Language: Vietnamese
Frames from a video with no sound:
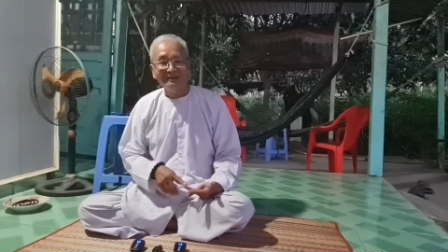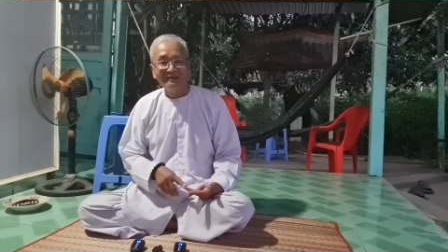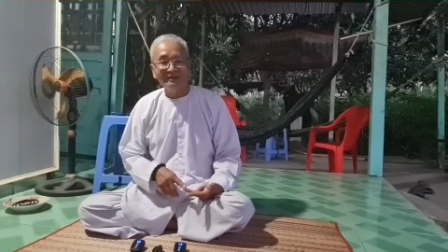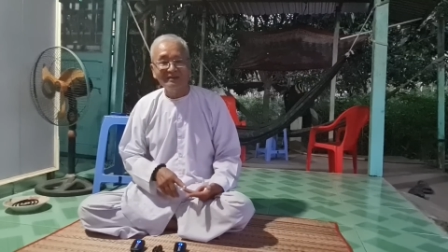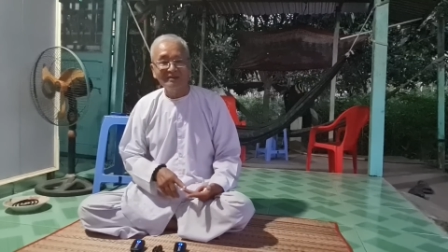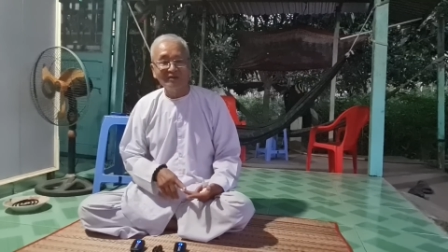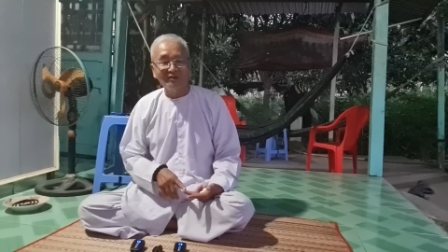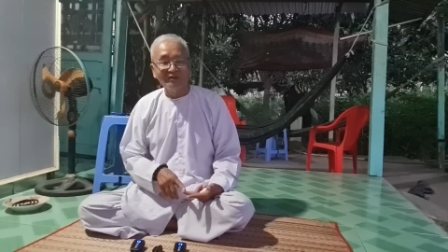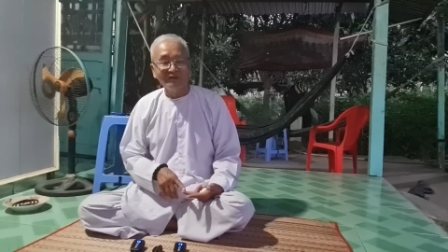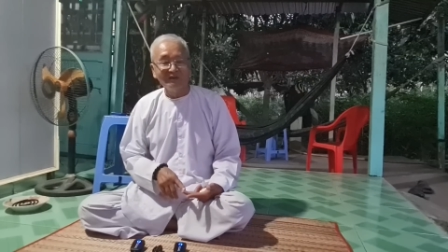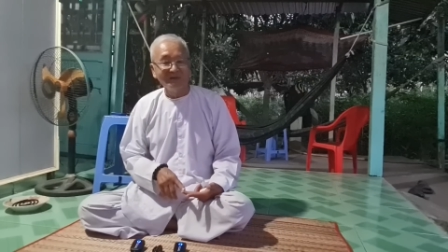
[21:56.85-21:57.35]

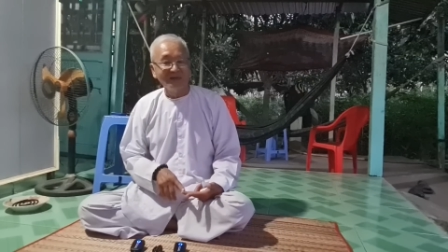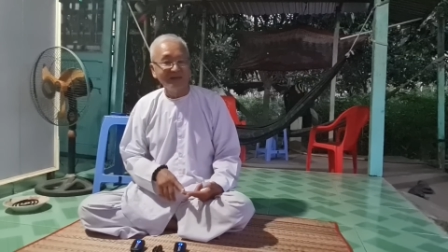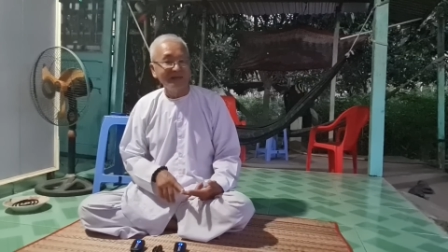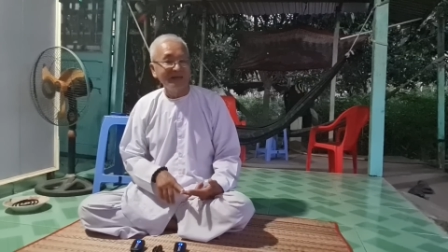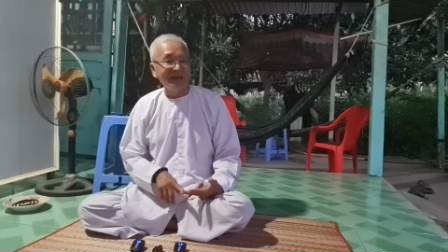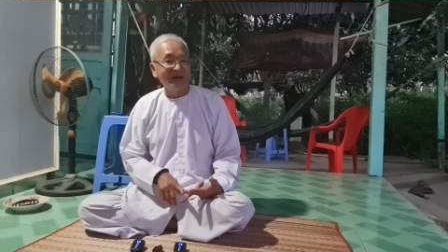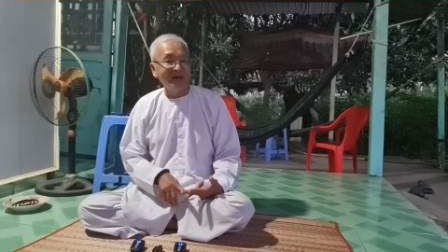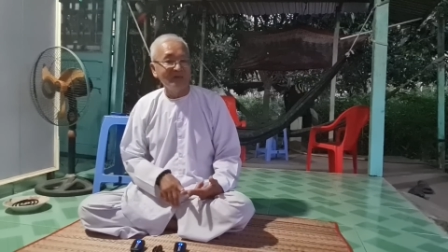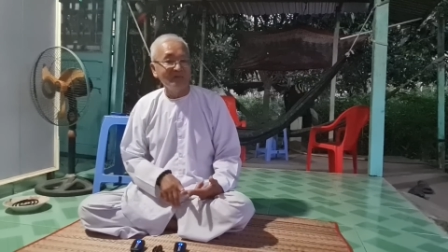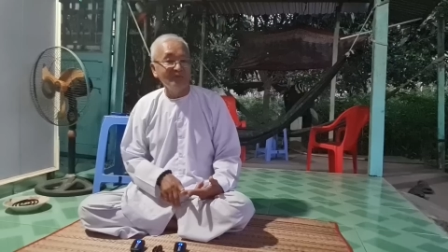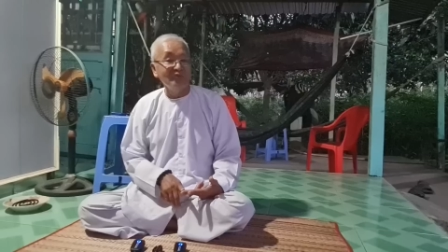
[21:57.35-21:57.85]
à, rồi
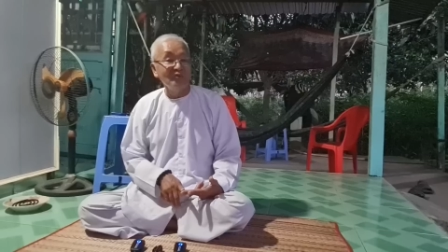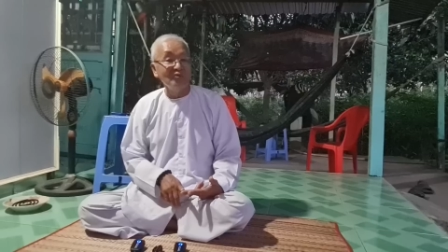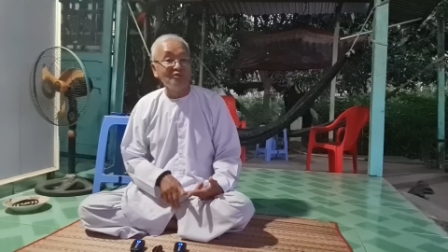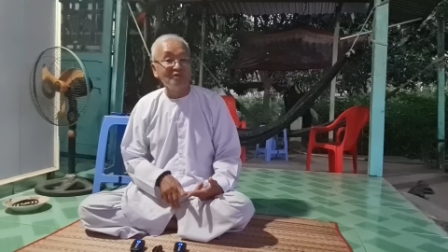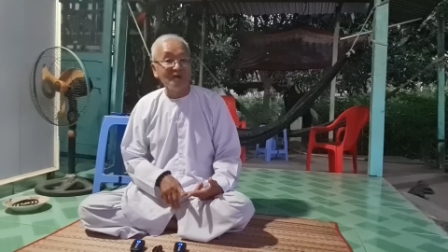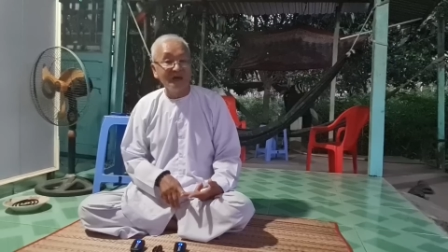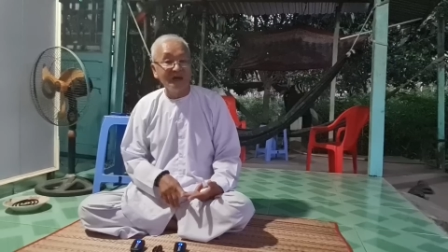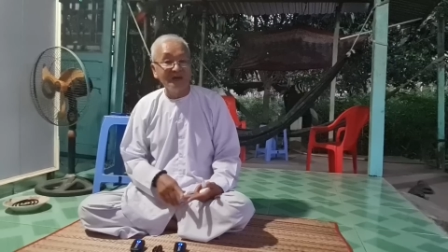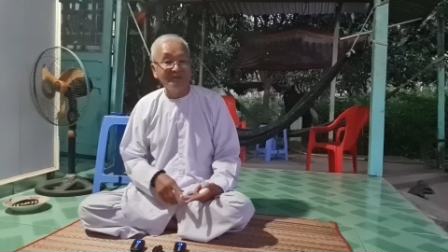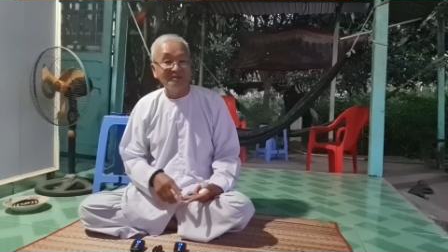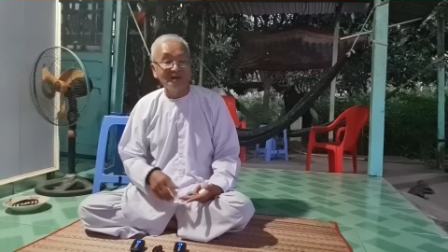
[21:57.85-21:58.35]
cái đạo phu
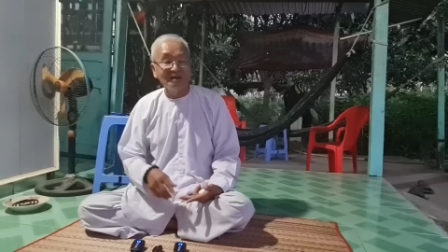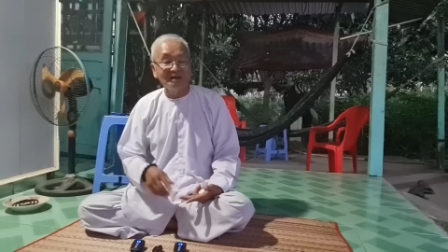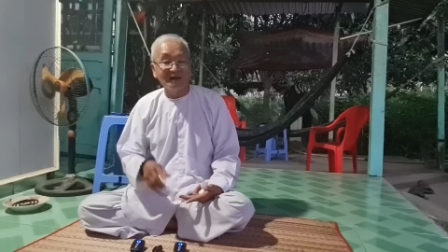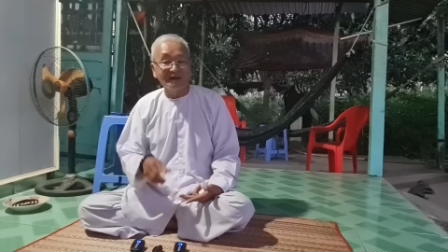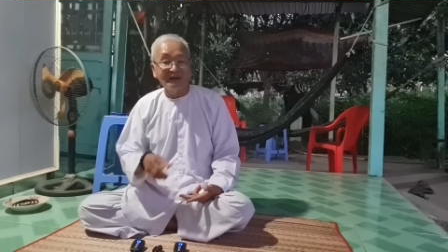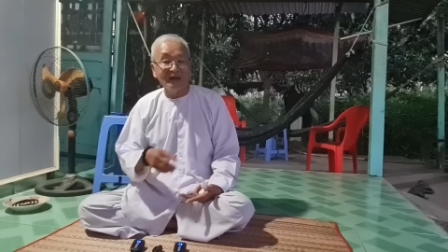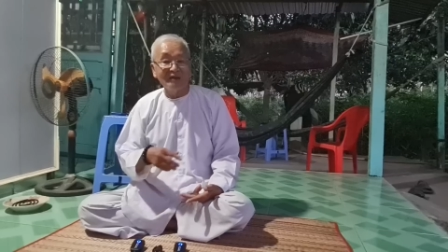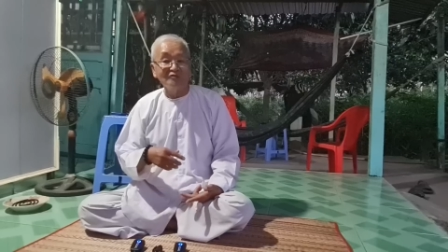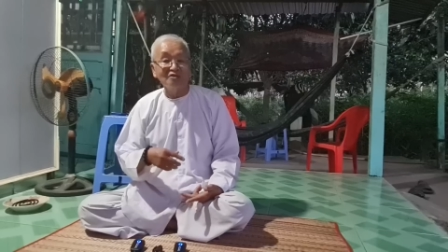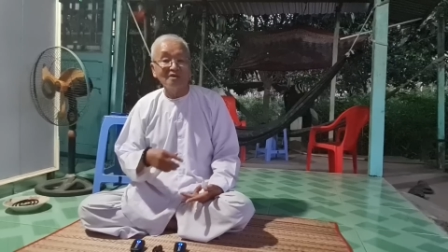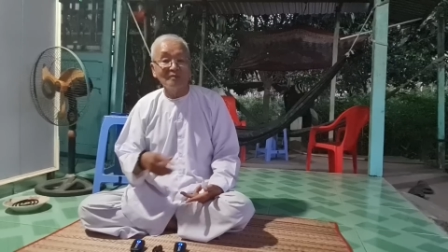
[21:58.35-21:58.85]
thê tức
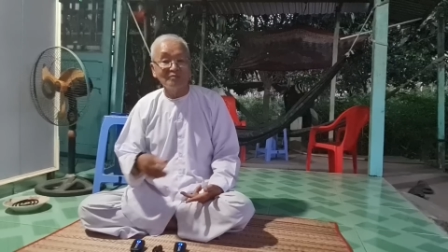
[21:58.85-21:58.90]
là đạo